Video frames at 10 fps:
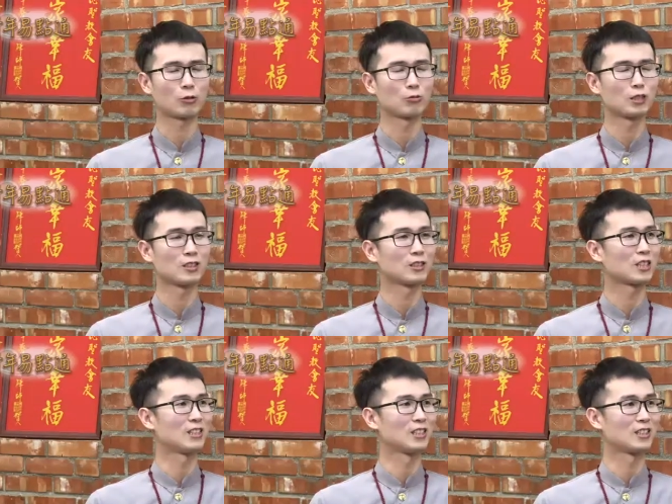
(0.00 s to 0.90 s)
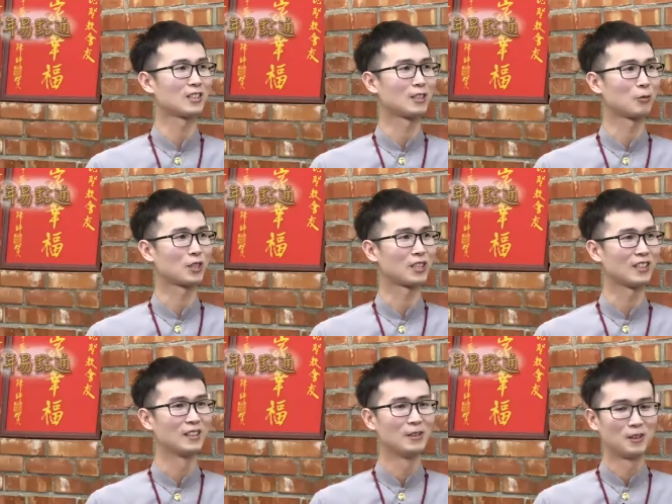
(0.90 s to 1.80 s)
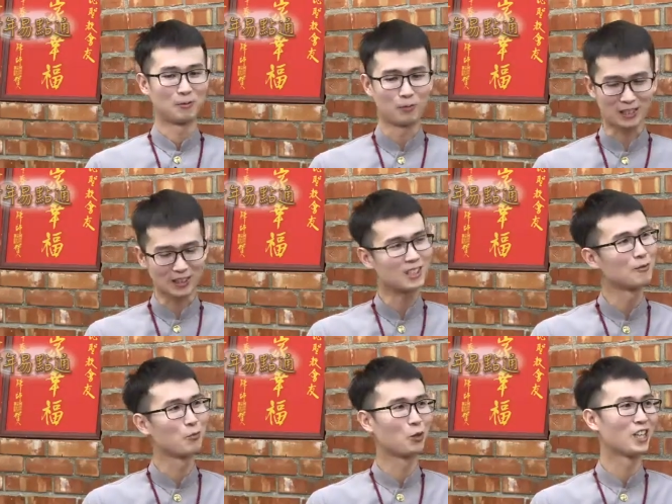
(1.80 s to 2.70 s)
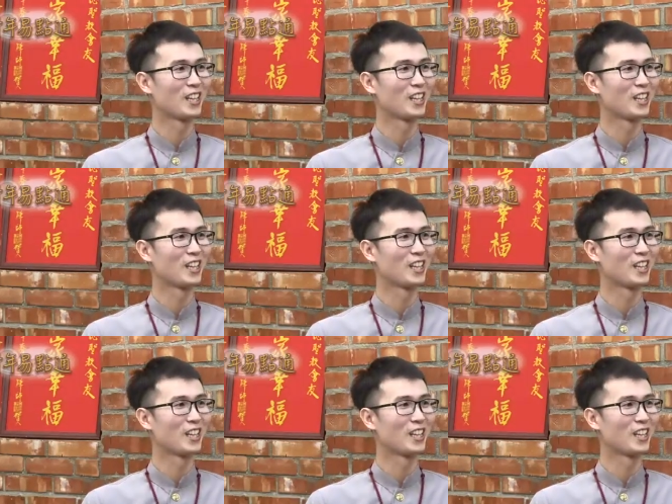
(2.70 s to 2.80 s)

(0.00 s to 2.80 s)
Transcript: 鬼谷先生天德经》可不可以？”马上行不？